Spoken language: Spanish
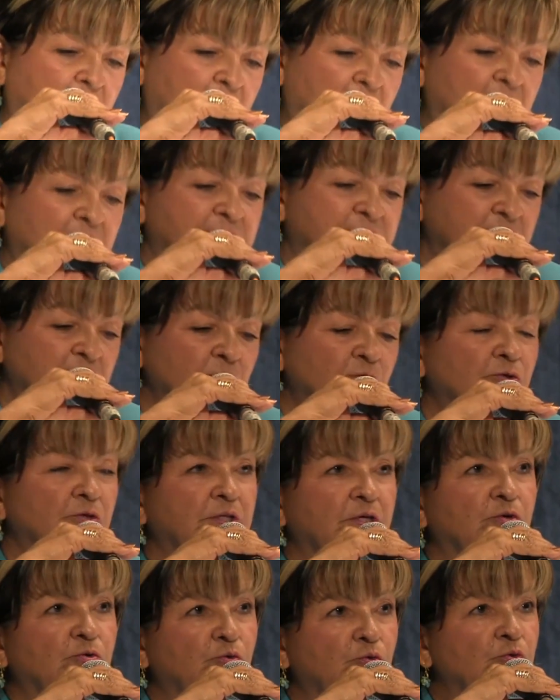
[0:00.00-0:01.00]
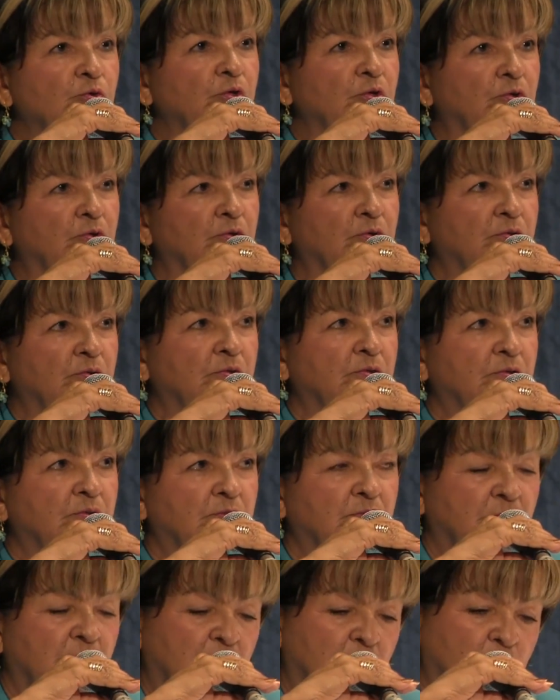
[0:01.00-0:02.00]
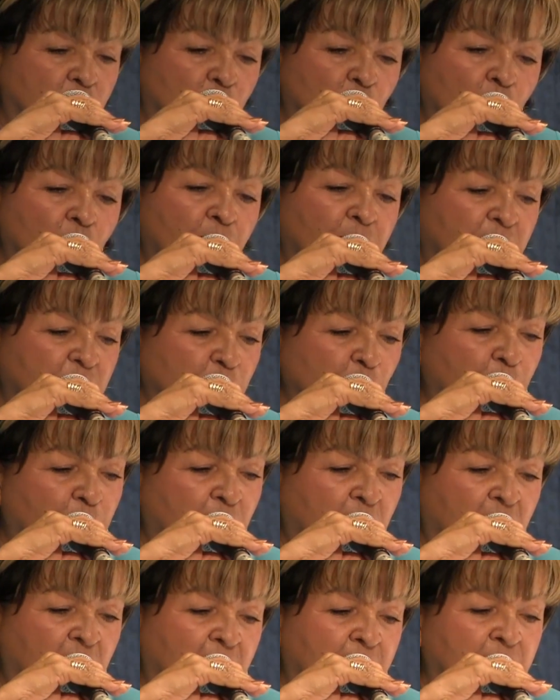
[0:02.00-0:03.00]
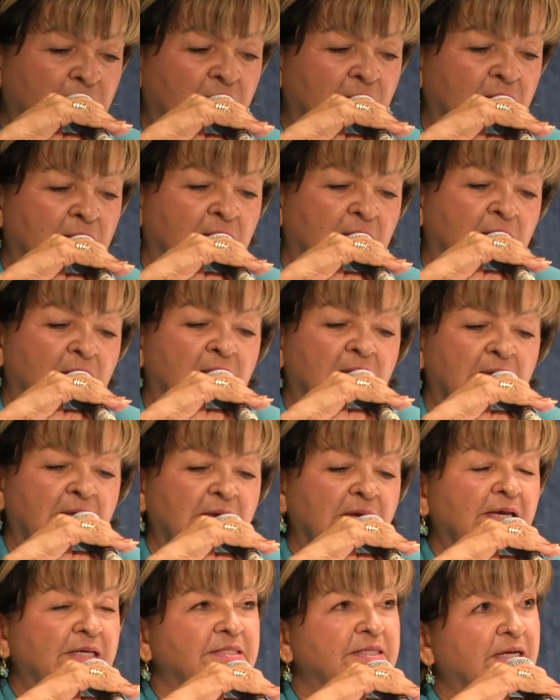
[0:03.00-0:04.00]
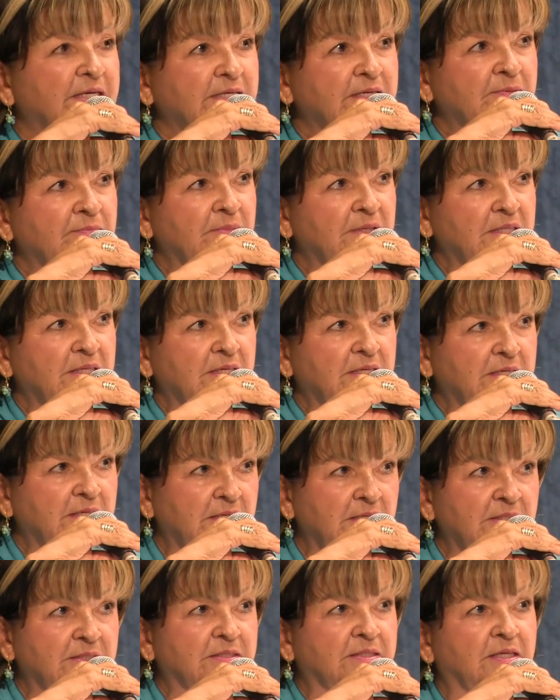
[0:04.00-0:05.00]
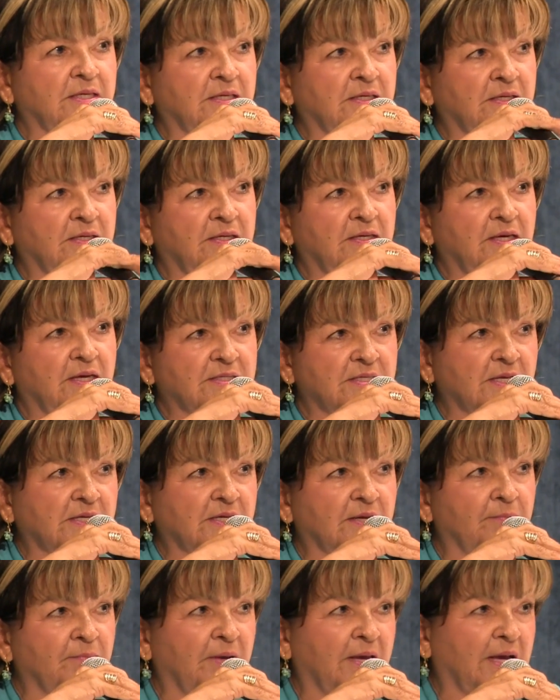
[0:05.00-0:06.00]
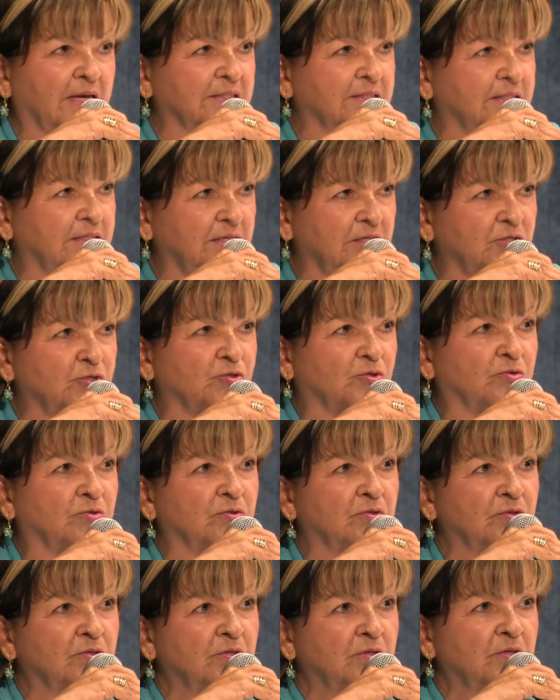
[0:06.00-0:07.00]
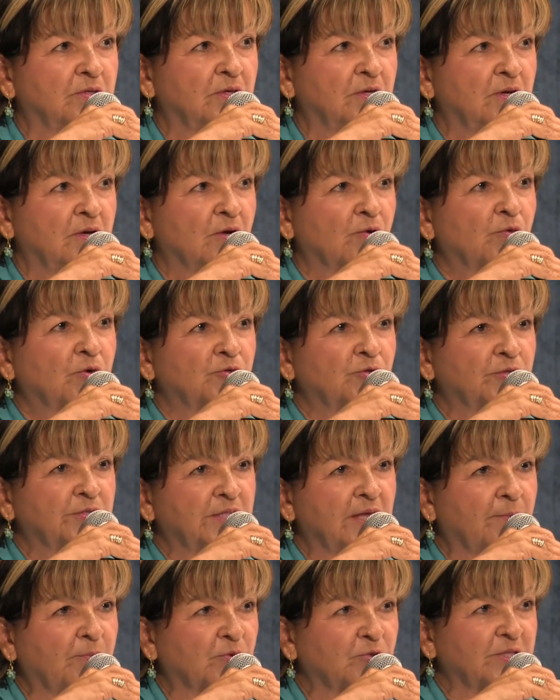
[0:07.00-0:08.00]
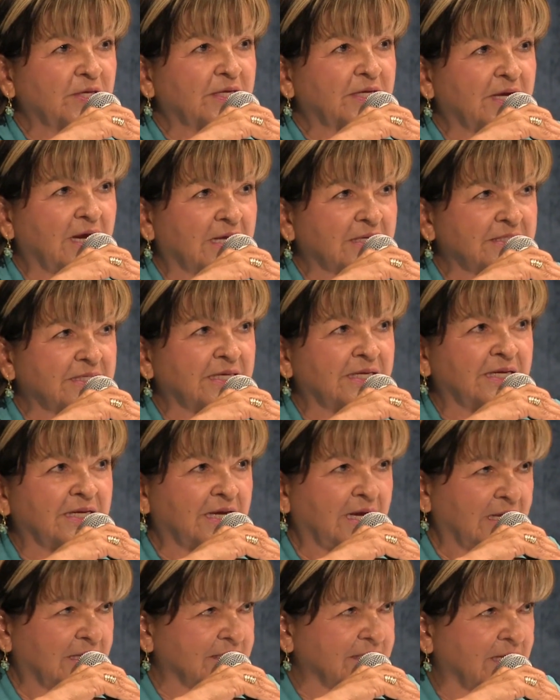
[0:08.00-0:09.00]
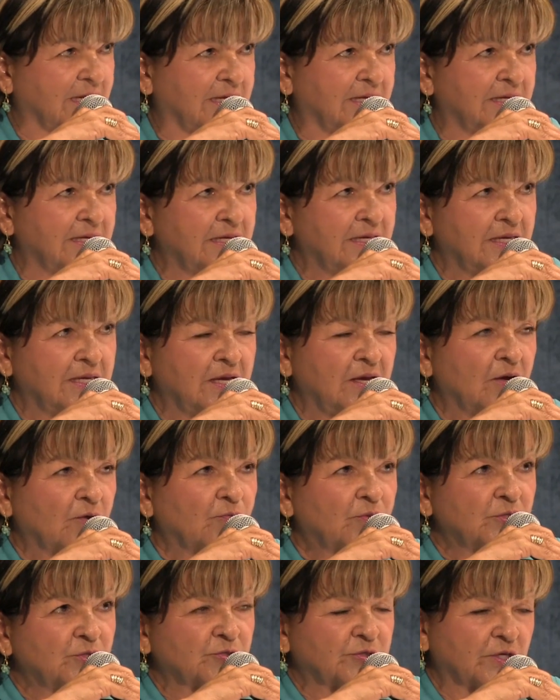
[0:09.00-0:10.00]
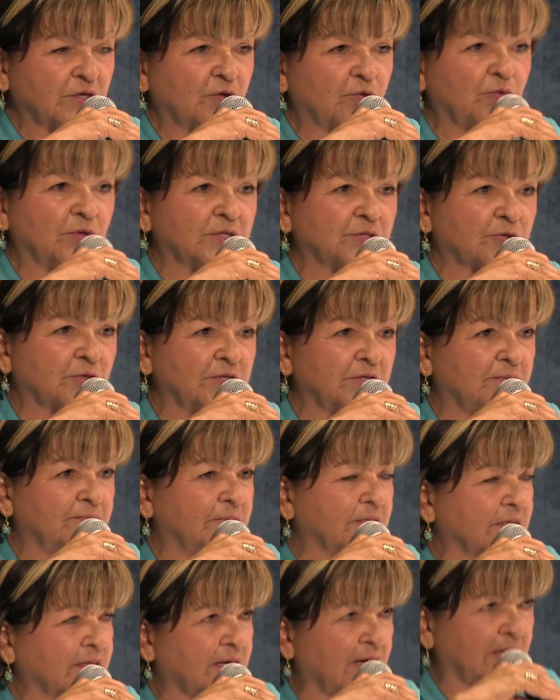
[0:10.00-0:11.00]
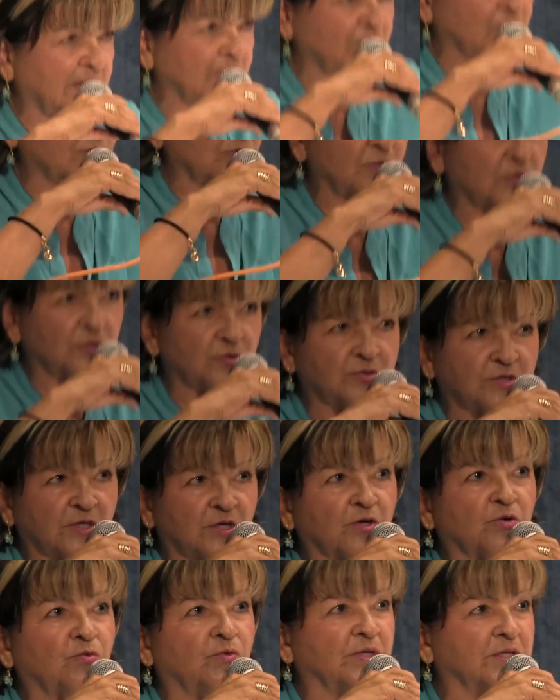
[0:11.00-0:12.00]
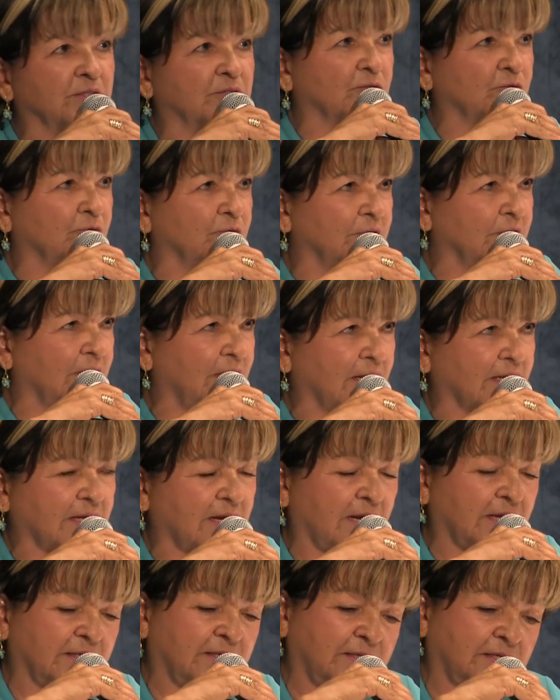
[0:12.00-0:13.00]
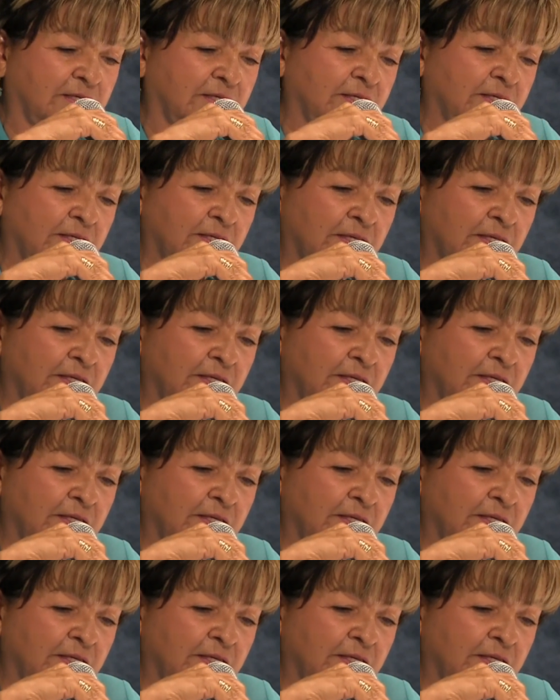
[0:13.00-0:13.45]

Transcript: El 5 de junio cumple tu palabra, esa que me dijiste, esa que me has dicho, cuando andamos de casa en casa, cuando te encuentro en el mercado, cuando te encuentro en la calle,